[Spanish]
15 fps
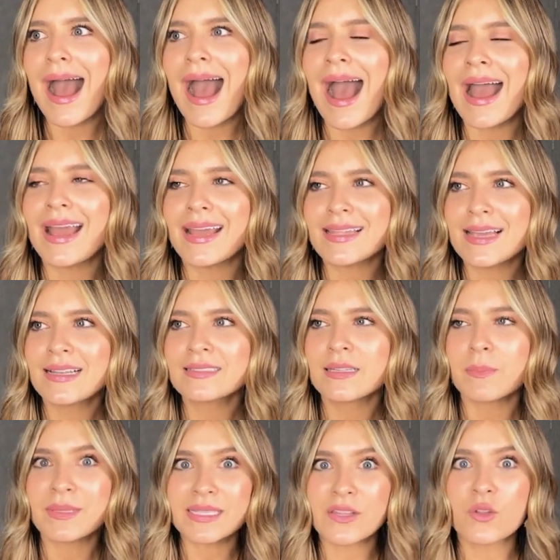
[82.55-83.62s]
a ella le
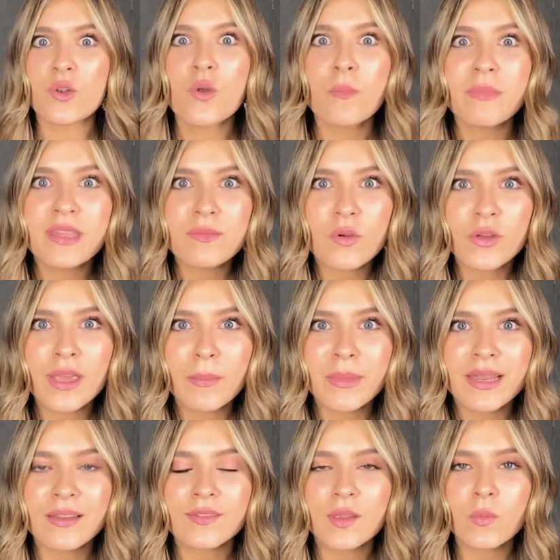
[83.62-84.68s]
está pasando lo mismo que a mí
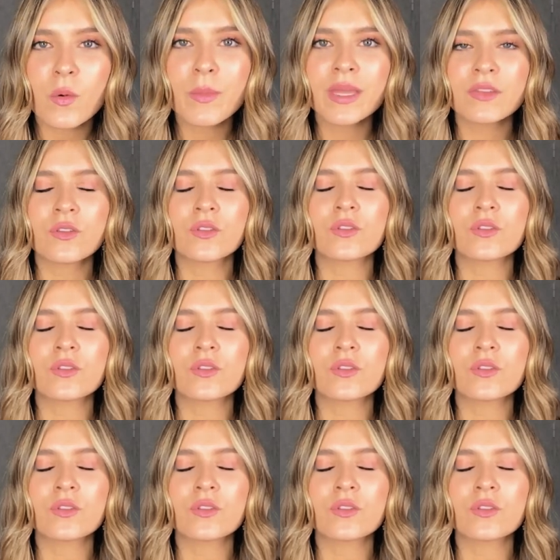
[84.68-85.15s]
en este momento,